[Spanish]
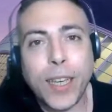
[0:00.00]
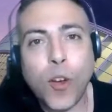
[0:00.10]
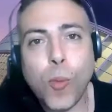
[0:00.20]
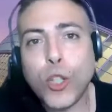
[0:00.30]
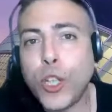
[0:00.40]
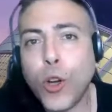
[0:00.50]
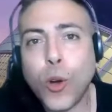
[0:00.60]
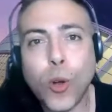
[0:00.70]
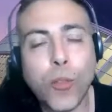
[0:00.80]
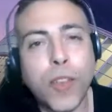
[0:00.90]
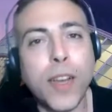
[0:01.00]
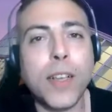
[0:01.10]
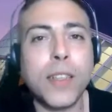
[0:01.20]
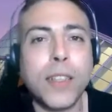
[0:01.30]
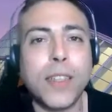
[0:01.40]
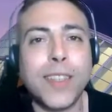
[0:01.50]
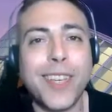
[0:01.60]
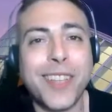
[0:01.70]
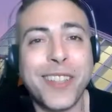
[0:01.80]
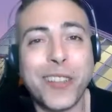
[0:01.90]
como si lo conocieras
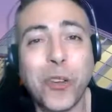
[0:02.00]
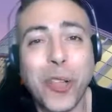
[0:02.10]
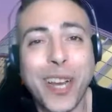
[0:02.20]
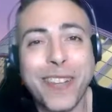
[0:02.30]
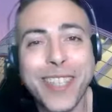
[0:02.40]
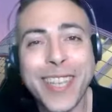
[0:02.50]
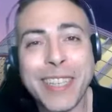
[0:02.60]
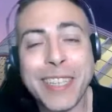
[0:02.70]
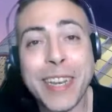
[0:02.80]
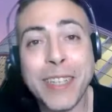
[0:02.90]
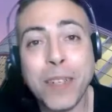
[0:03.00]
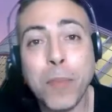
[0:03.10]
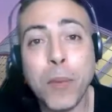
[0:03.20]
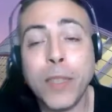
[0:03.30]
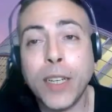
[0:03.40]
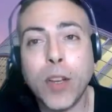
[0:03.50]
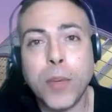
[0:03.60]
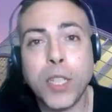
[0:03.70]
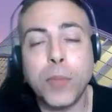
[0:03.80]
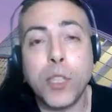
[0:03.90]
de, de toda la vida y era simplemente que lo
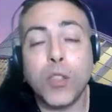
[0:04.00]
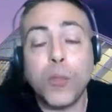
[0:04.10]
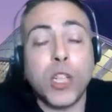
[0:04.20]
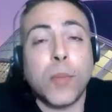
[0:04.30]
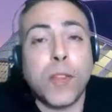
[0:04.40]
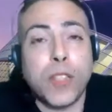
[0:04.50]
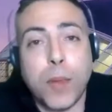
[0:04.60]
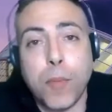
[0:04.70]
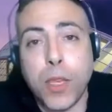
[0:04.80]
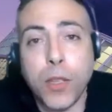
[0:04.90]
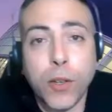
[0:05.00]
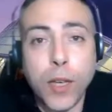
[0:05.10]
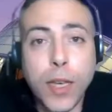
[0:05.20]
habías visto muchas veces en vídeo.